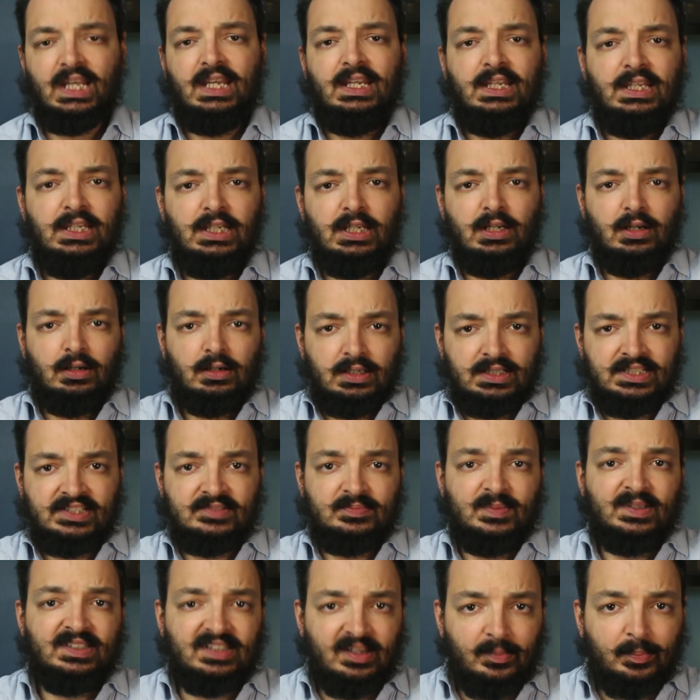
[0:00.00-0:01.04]
et ils
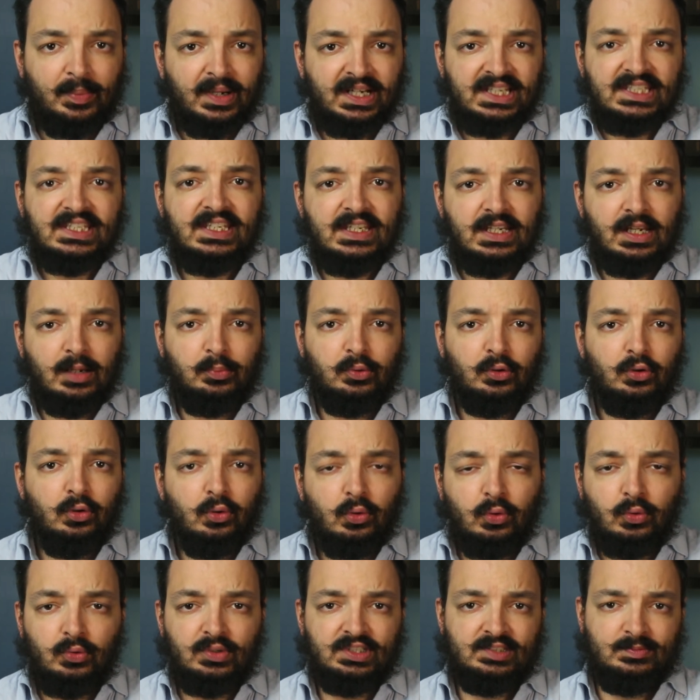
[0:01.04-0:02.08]
se mettent à prier
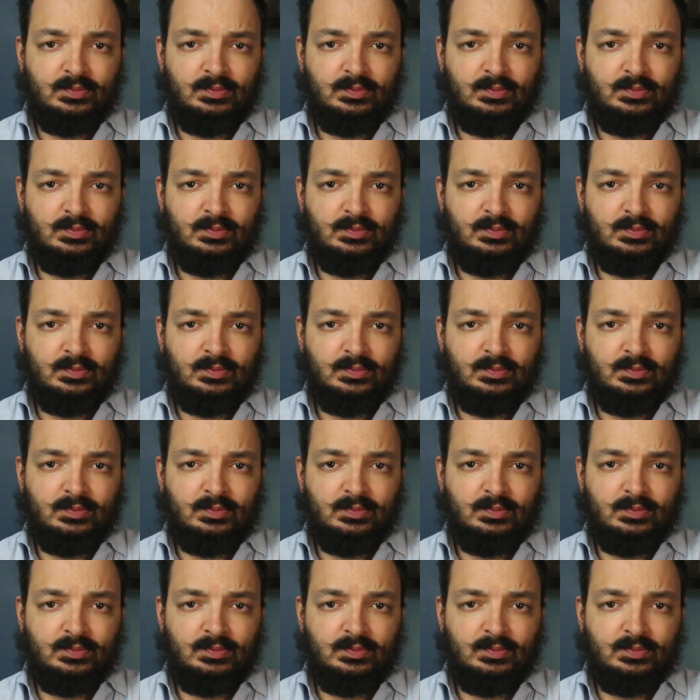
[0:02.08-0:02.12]
Apollon, ils